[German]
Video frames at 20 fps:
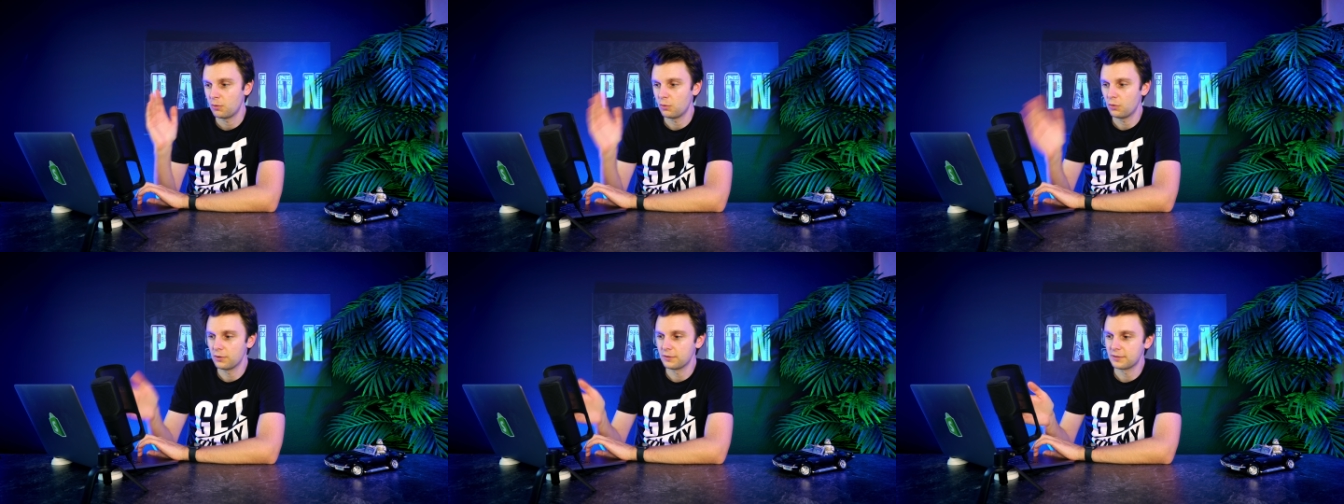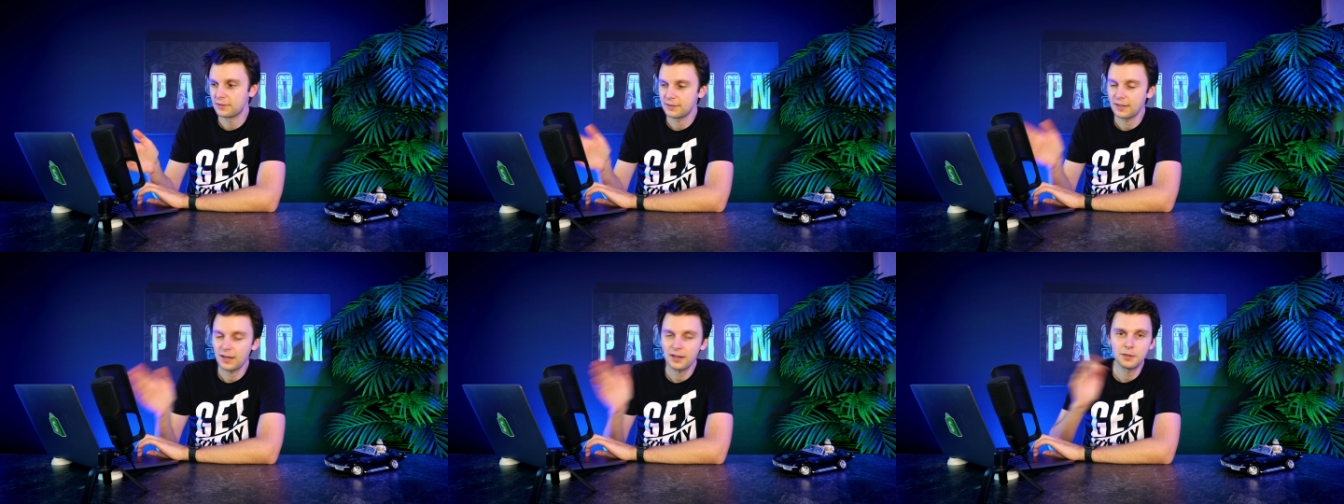
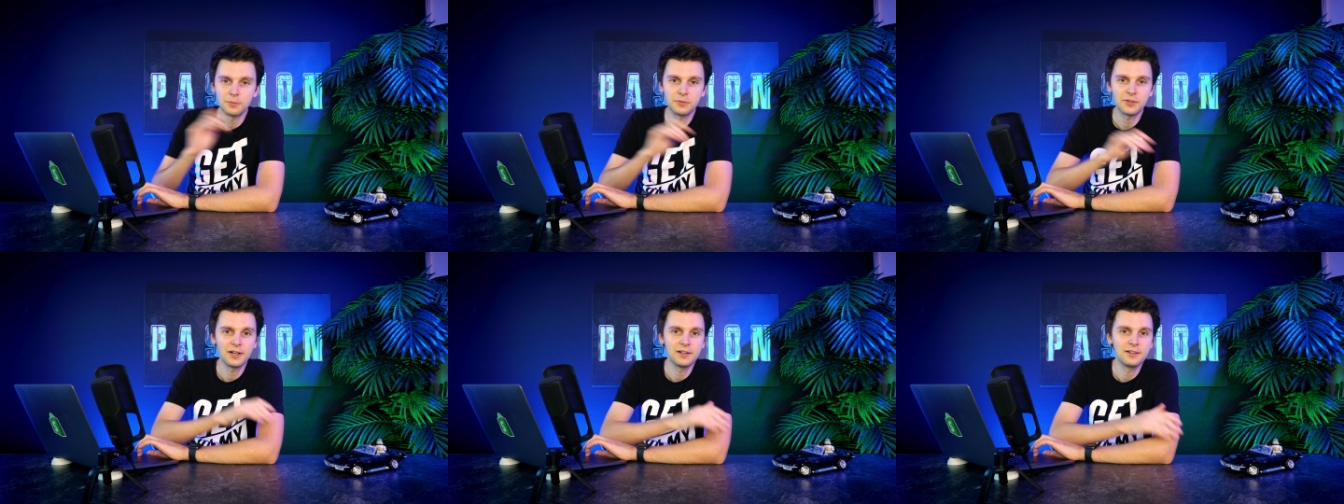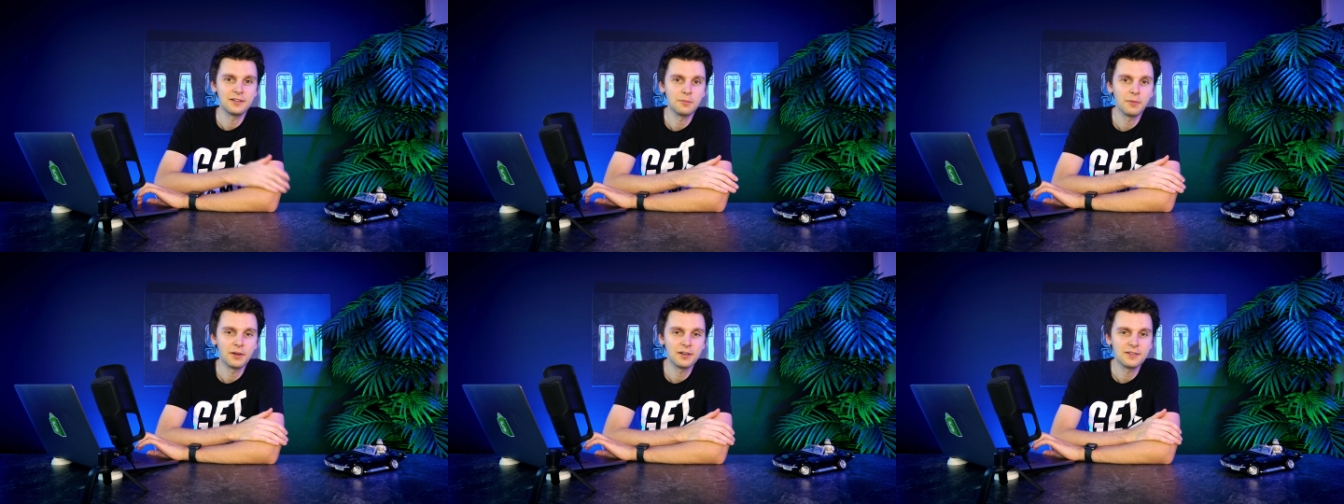Und da gibt es
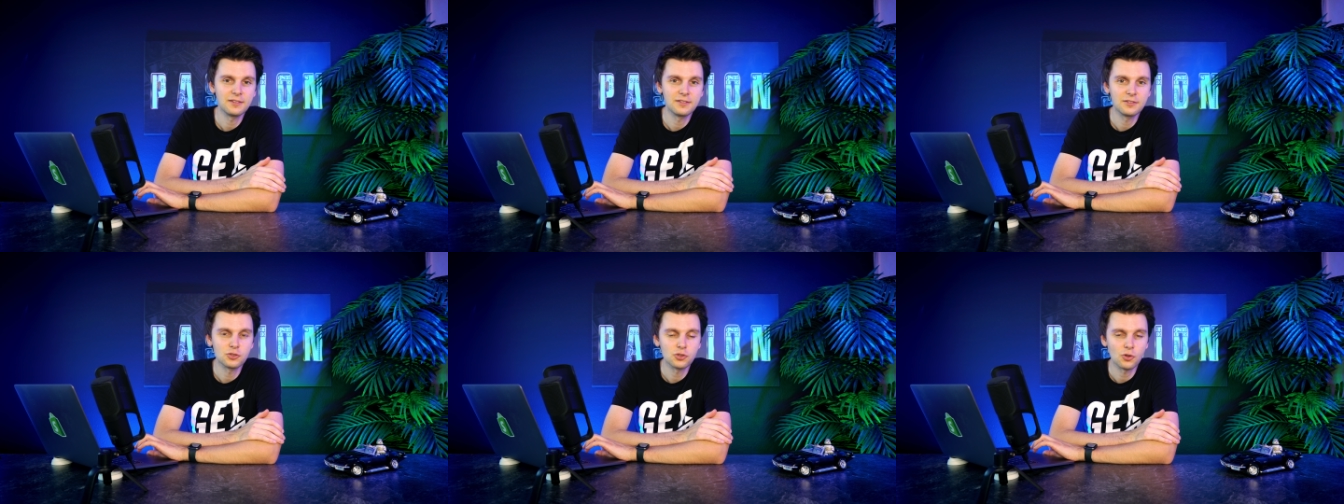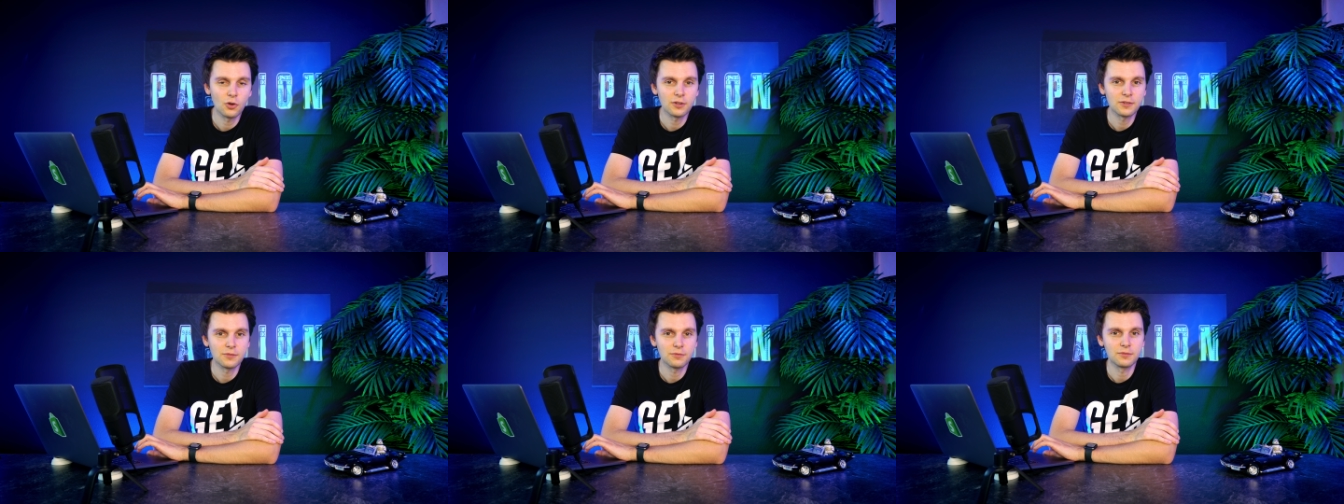halt immer diese
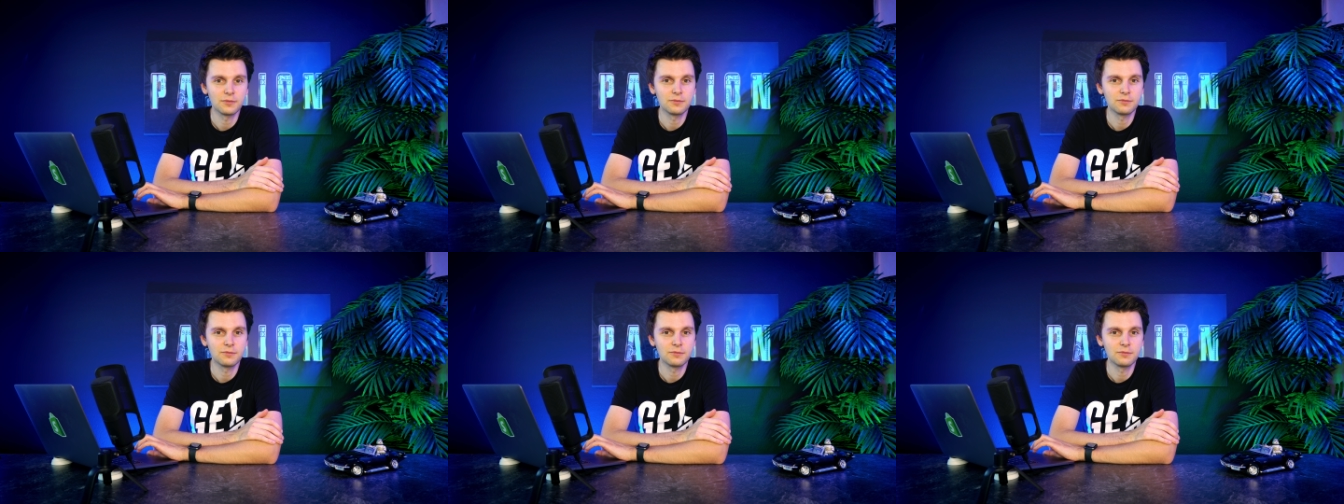Shirts,